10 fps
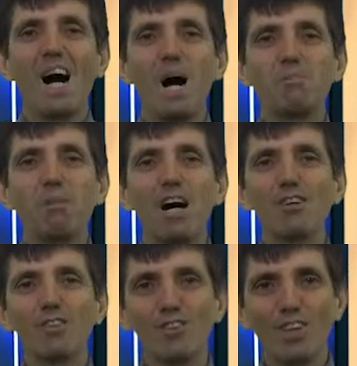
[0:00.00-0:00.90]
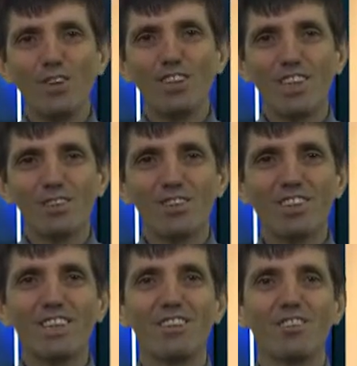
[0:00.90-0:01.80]
A paz do Senhor
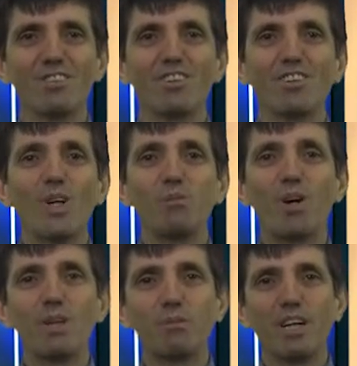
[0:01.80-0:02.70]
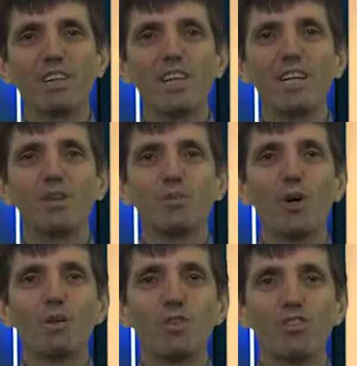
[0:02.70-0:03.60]
Jesus Cristo. Você não pode perder no
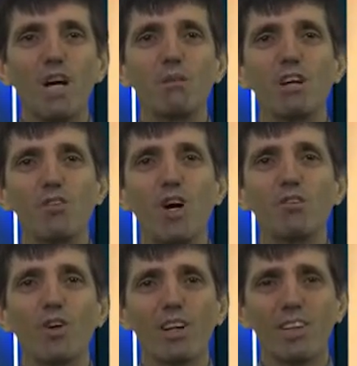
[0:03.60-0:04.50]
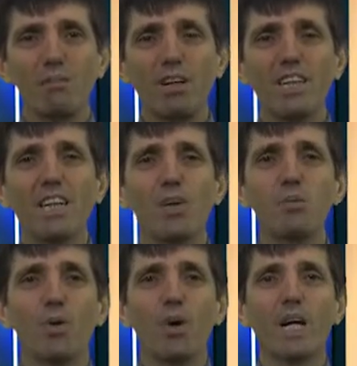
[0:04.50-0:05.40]
próximo sábado às 9 horas da manhã
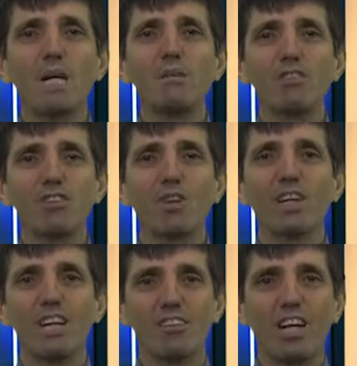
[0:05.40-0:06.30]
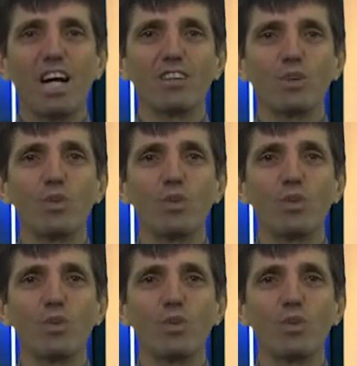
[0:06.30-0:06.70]
o programa Visão e Resgate.